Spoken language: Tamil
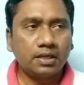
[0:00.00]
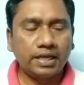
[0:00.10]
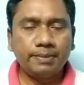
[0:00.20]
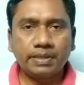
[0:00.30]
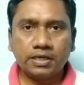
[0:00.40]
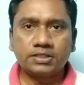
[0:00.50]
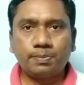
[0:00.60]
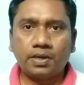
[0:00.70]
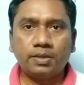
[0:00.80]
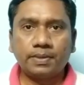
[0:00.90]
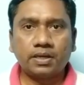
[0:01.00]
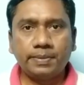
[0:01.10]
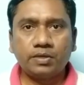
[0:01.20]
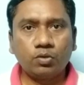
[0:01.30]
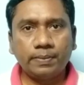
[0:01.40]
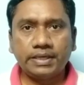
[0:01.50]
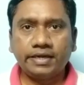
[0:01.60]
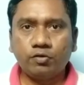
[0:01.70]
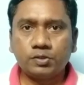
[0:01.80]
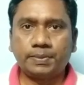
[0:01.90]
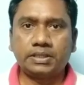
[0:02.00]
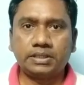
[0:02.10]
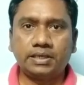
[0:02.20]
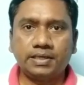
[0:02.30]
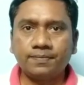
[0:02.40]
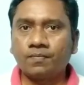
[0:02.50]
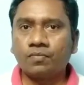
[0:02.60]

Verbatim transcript: ஹைபர் கிளாஸ் பாலிமர் அப்படின்ற ஒரு மெட்டீரியல் யூஸ் பண்ணுறதுனால